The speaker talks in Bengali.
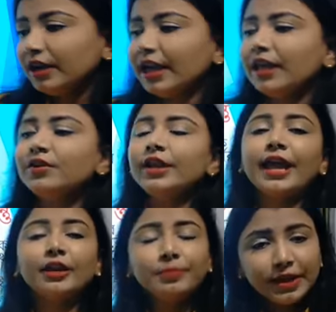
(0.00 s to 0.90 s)
নাইলনটা
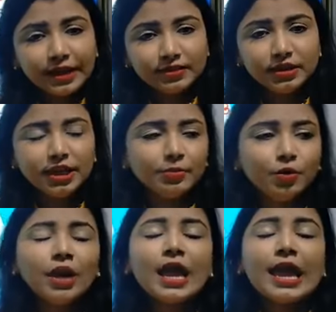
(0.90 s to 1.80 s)
অ্যাডিপিক অ্যাসিড
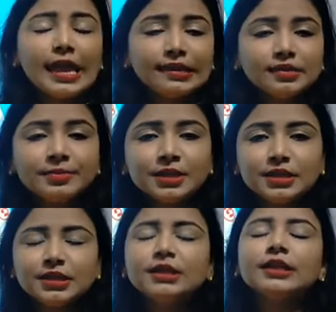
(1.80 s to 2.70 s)
এবং
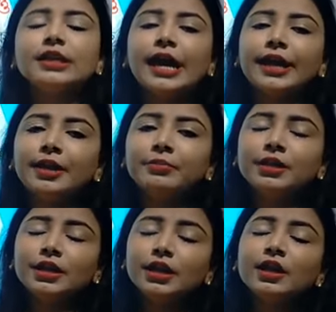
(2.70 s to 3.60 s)
হেক্সামিথিলিন
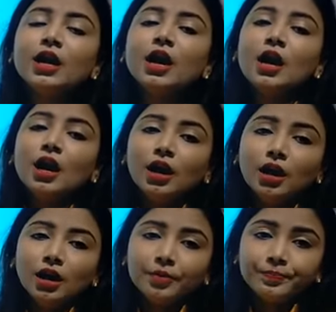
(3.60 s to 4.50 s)
ডাইঅ্যামিনের
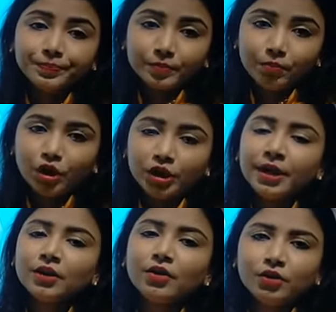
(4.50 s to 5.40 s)

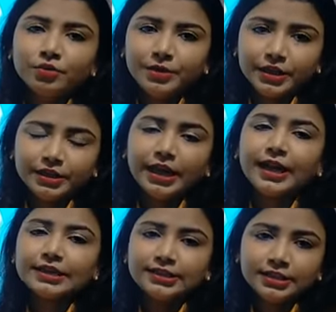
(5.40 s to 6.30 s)
পলিমারকরণ বিক্রিয়ায়
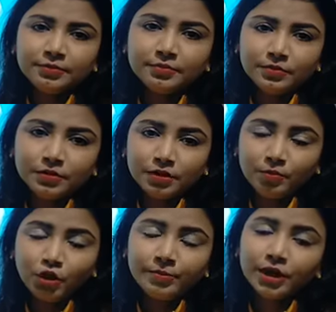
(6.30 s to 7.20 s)
রাসায়নিক
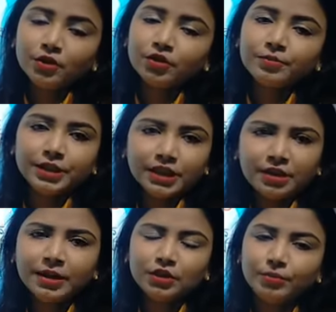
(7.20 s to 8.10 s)
পলিমারকরণ
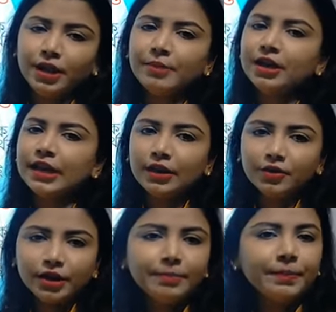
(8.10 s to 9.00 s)
বিক্রিয়ার মাধ্যমে আমরা
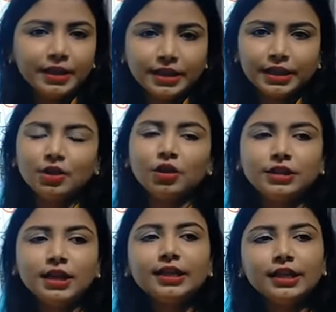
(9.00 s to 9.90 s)
নাইলনটা পেয়ে থাকি
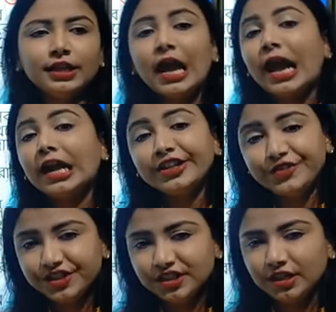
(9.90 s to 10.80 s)
অর্থাৎ এটা
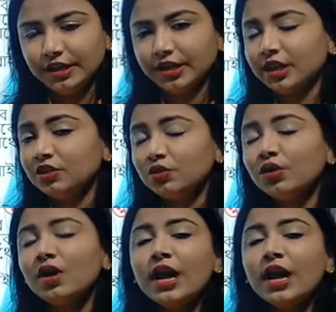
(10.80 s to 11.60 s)
আর্টিফিশিয়াল এটা কিন্তু